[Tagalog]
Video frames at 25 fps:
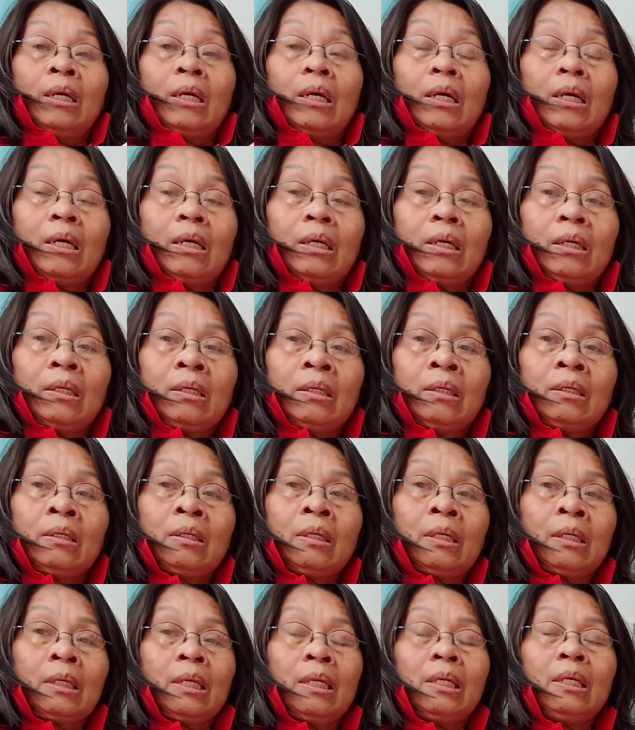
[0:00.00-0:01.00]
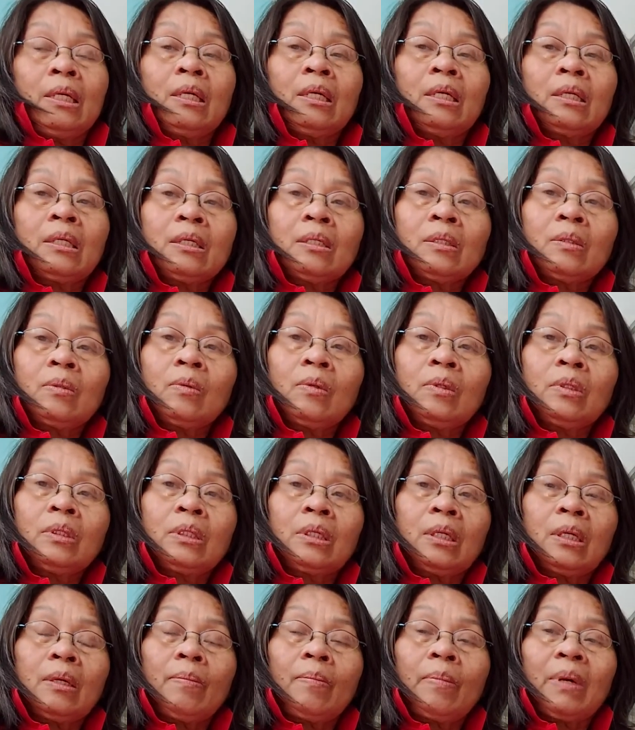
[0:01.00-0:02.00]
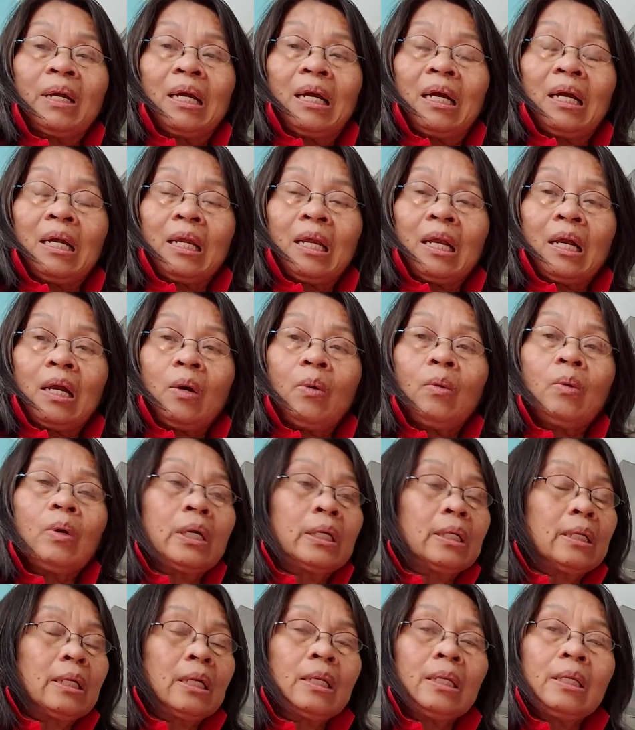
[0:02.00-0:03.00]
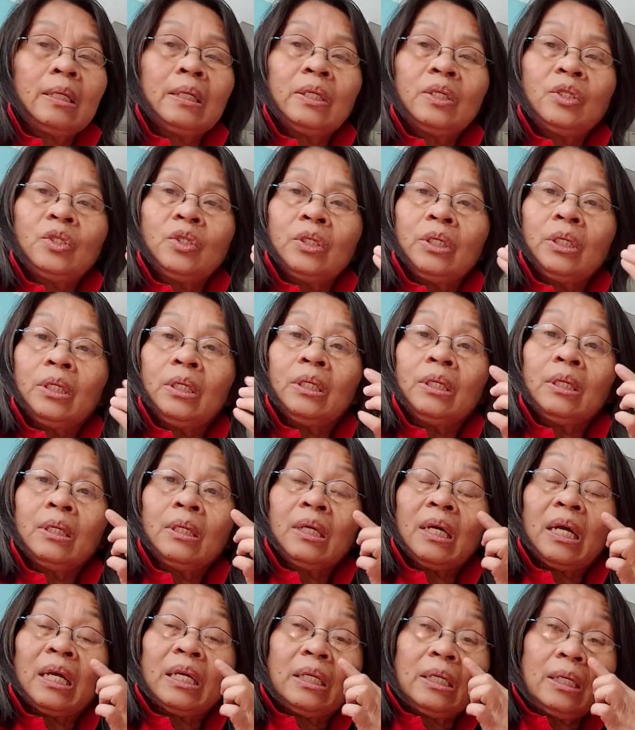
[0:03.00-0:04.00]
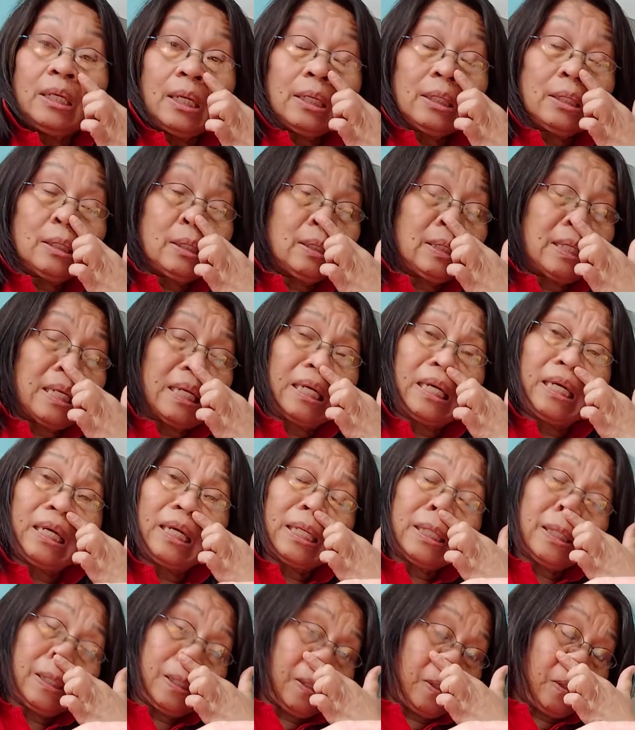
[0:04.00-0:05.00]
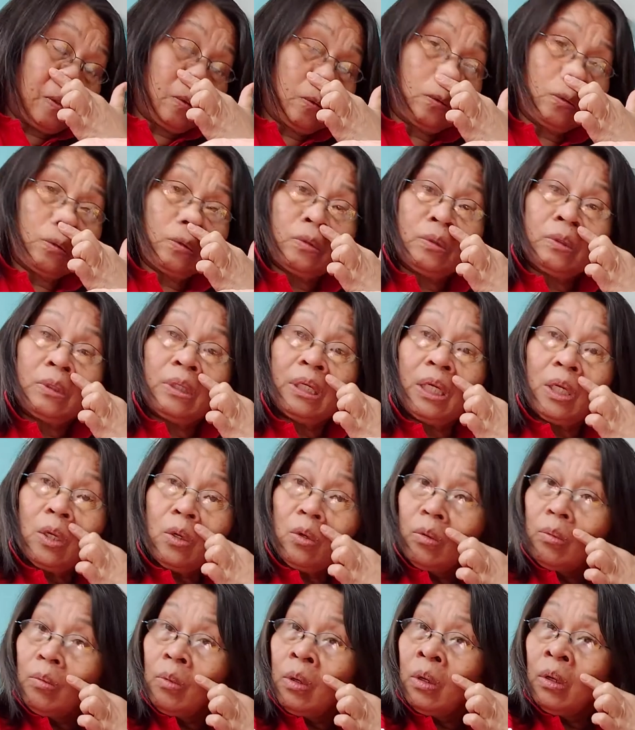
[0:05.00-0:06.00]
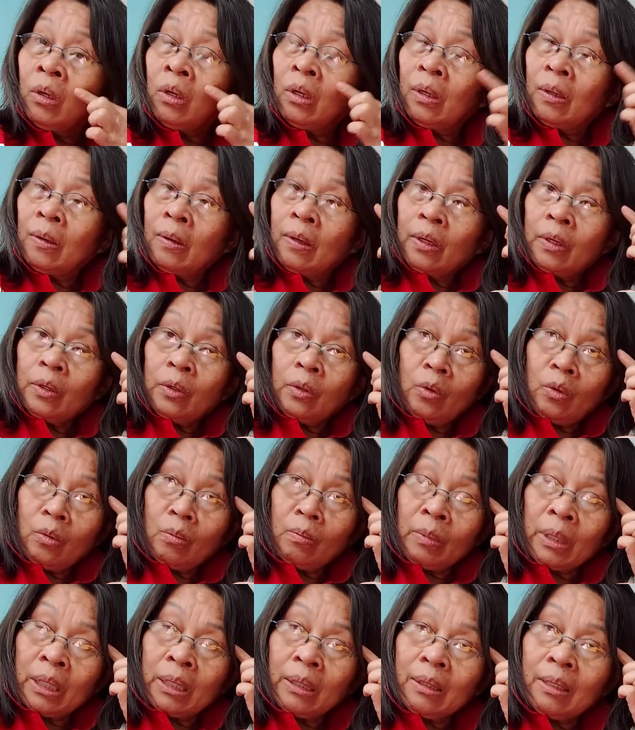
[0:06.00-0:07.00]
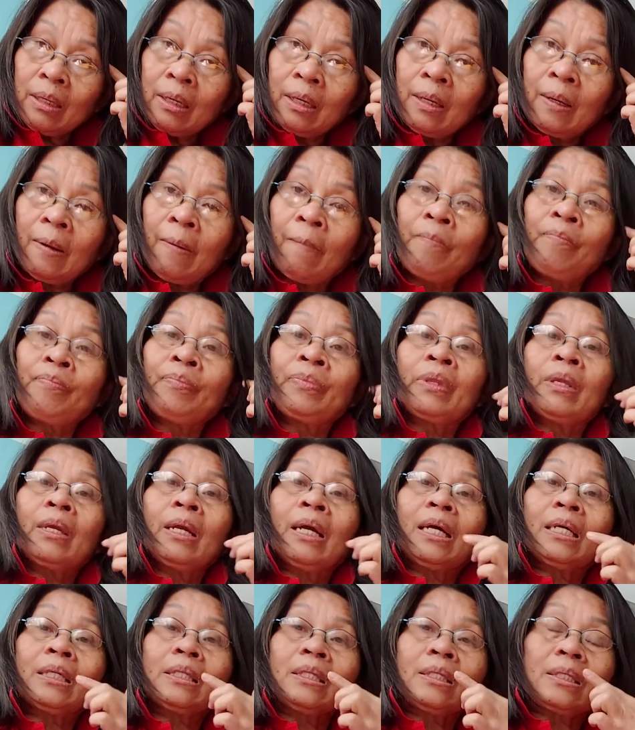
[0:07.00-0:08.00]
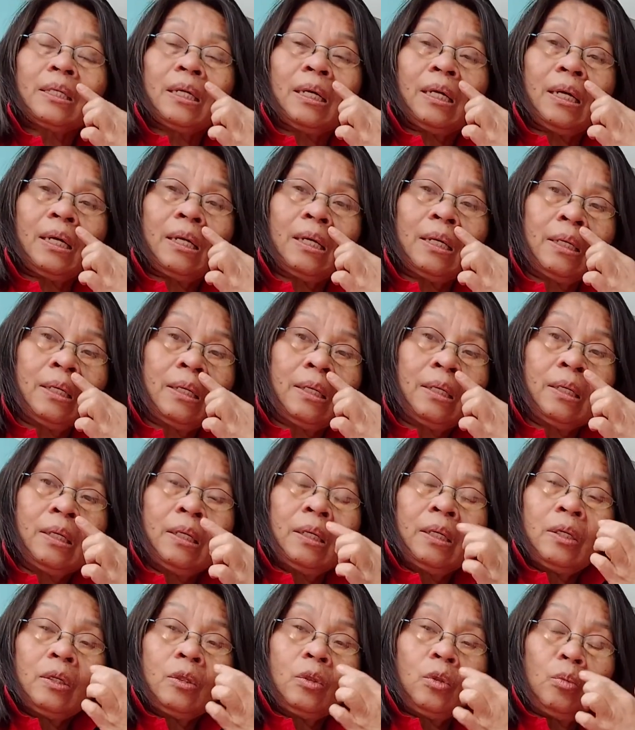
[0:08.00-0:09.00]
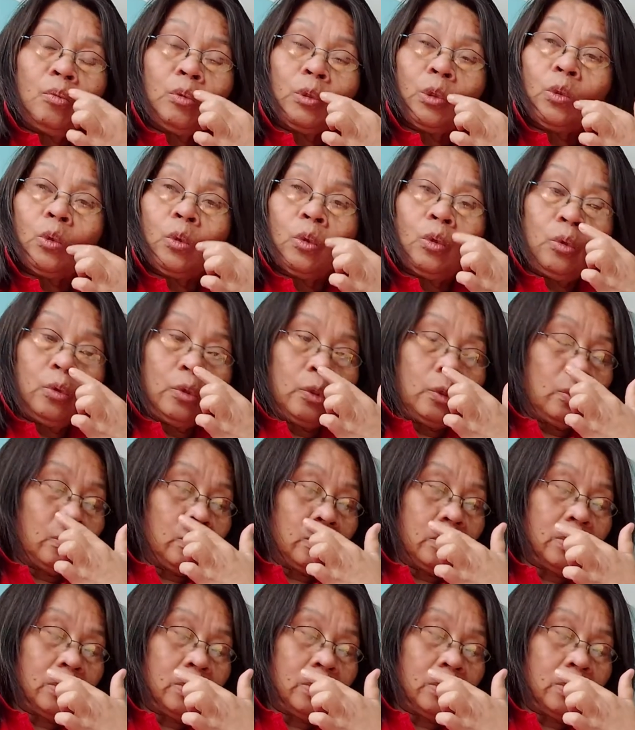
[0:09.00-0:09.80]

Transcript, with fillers: ang nagiging resulta pag ikaw ay allergy, Ayan, nangangati yung ilong mo, yung mata, at saka tumutulo yung